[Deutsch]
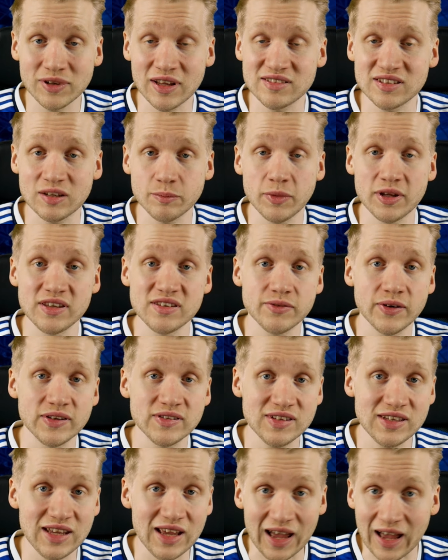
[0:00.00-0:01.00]
Das hat man
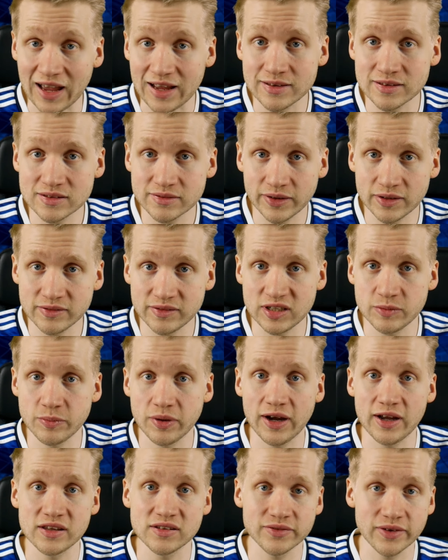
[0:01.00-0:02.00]
2021 wahrscheinlich
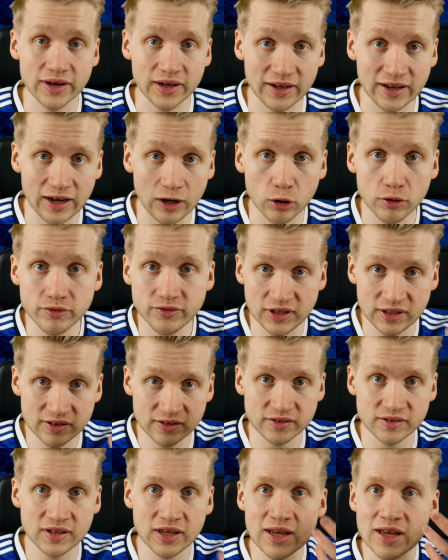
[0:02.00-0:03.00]
bereits verkauft,
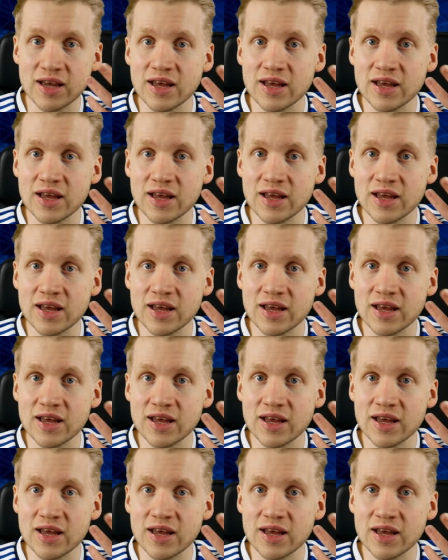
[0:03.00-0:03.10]
dieses,